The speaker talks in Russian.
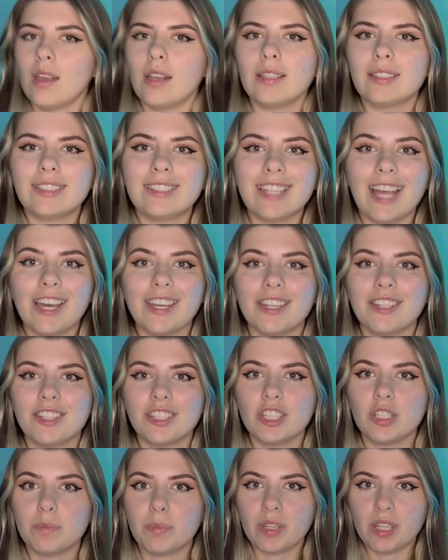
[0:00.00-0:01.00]
Сара,
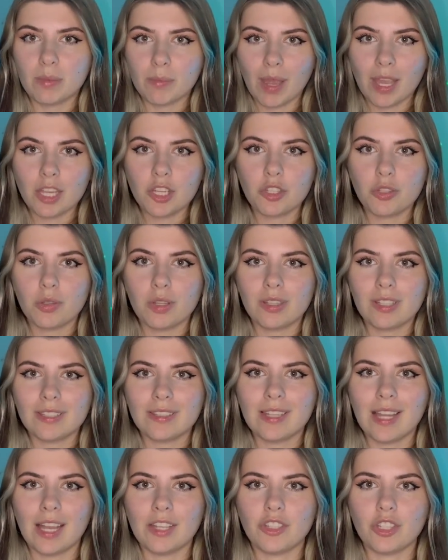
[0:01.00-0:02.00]
ты же понимаешь, что это
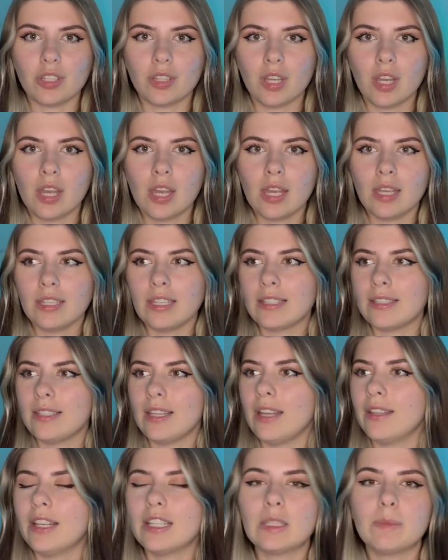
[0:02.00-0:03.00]
значит? Если
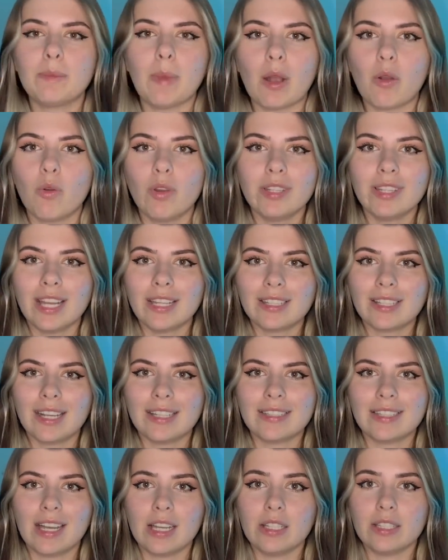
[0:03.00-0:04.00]
она спокойно
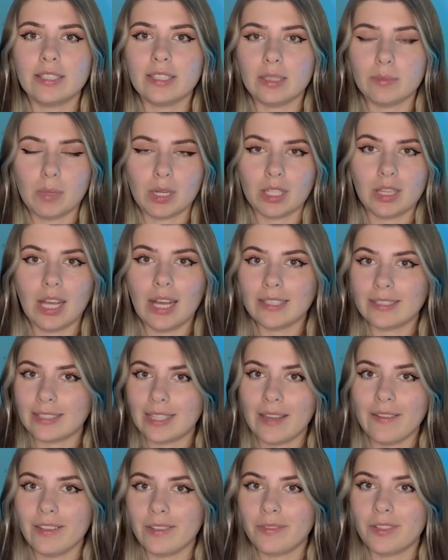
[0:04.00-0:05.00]
отказалась и могла
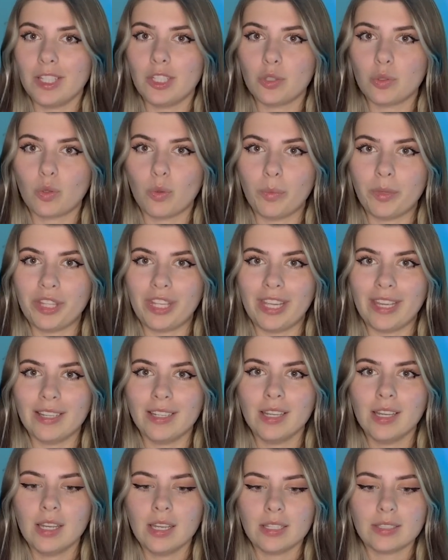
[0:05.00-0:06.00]
оставить флешку мне,
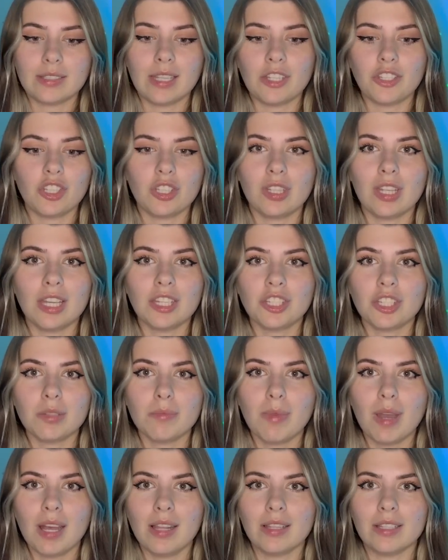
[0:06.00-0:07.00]
значит ты
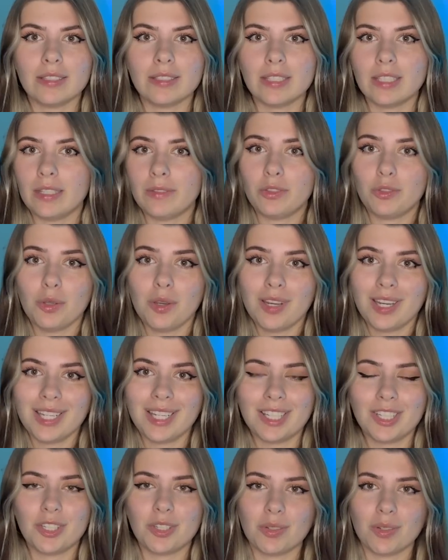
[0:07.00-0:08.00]
ошибалась, и все
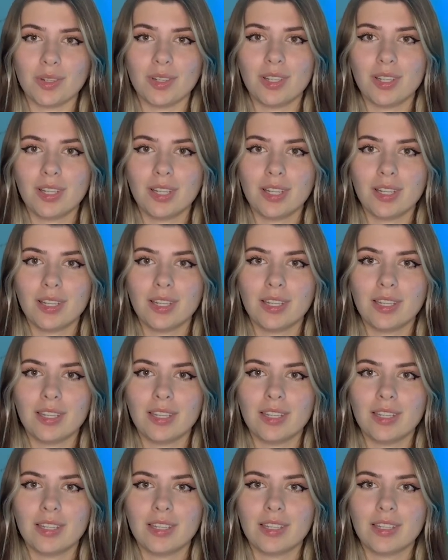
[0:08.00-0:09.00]
хорошо. Ага,
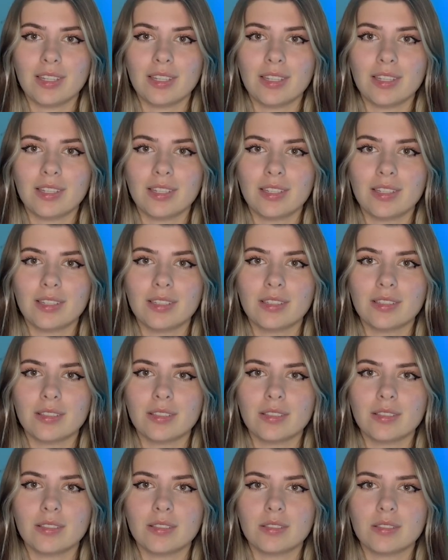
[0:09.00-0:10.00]
я понимаю, что это
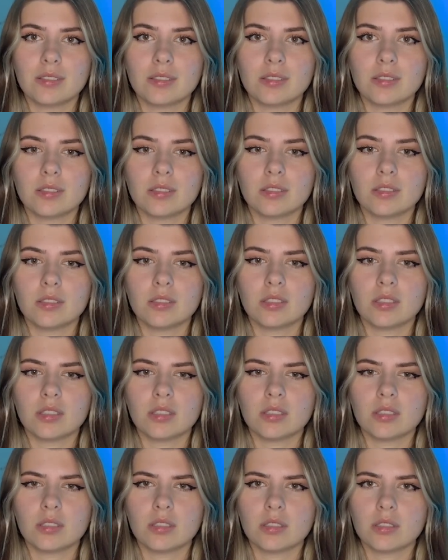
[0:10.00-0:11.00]
значит, что тобой
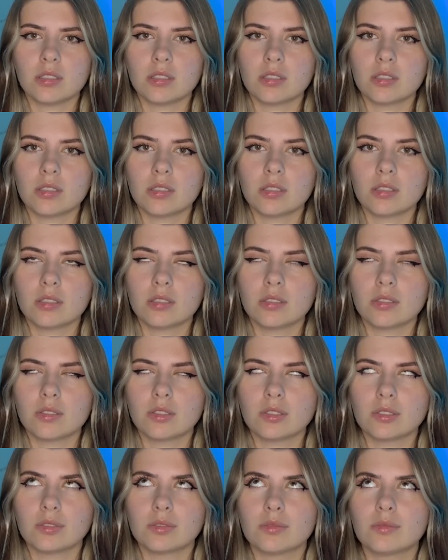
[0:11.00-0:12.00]
сманипулировали и
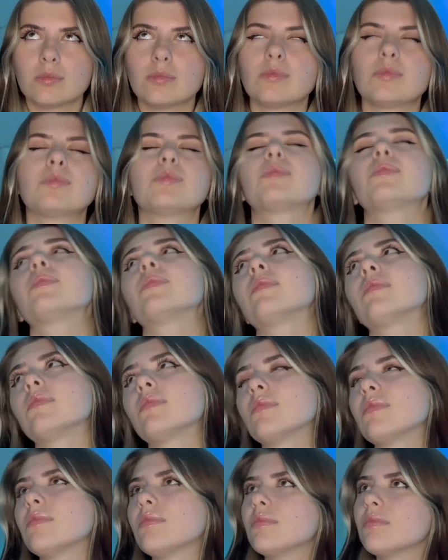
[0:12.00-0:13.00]
надавили на чувство
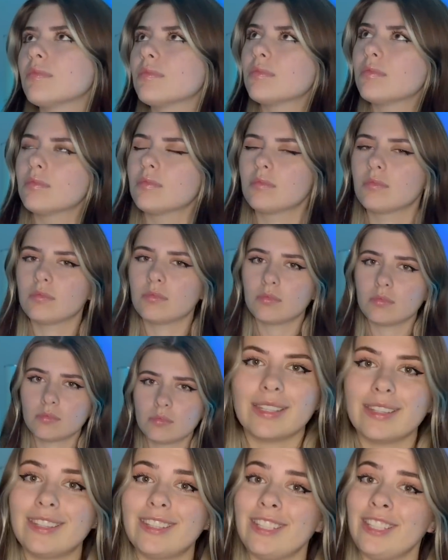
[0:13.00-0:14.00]
вины, а ты
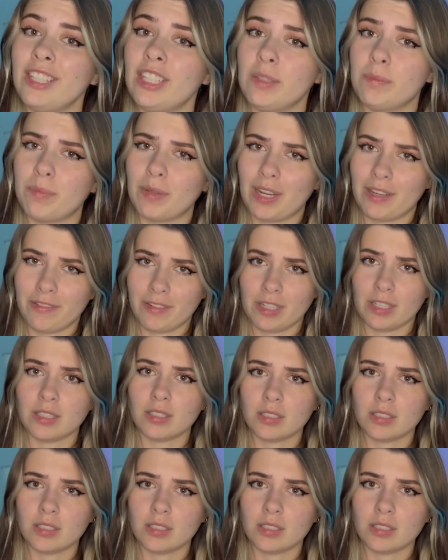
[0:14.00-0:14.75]
повелась. Ты не права.